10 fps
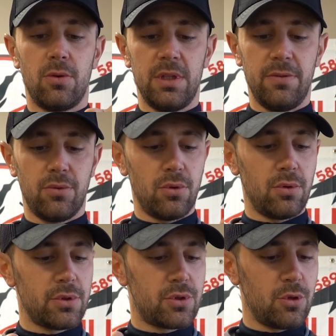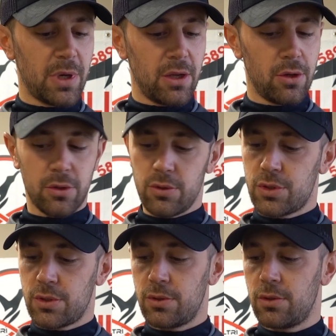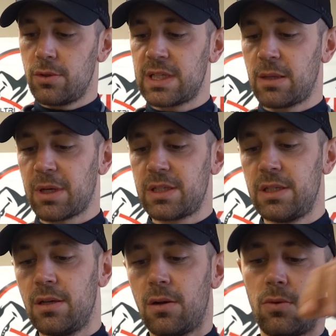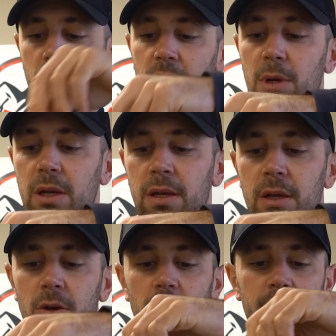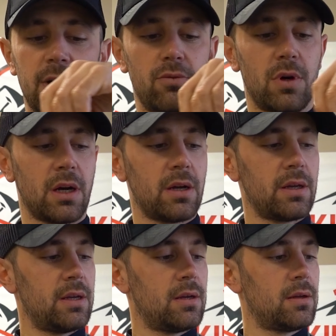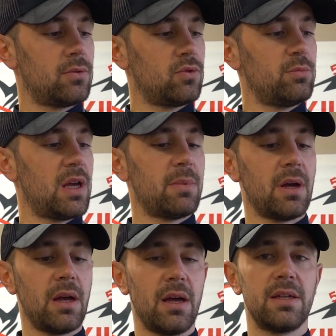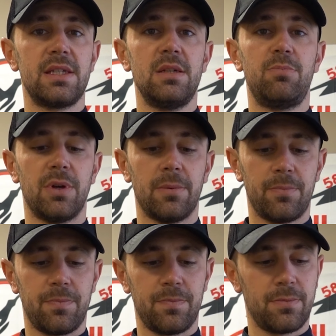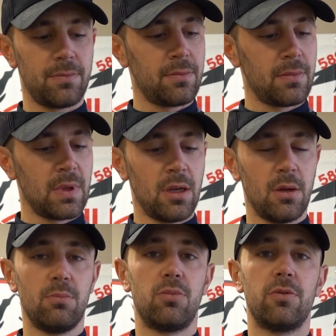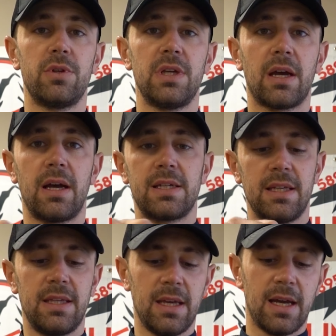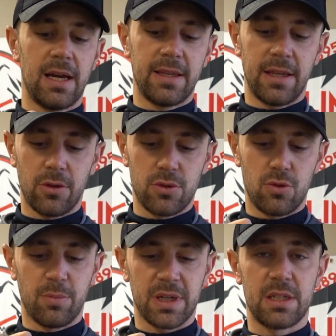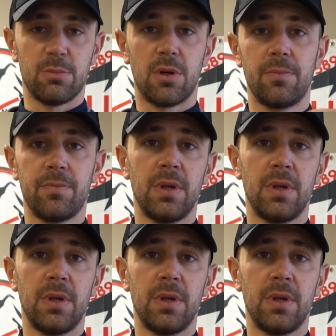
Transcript: Au niveau supérieur de cette partie enroulable, on va avoir tout de même un zip pour venir accéder à l'intérieur du compartiment.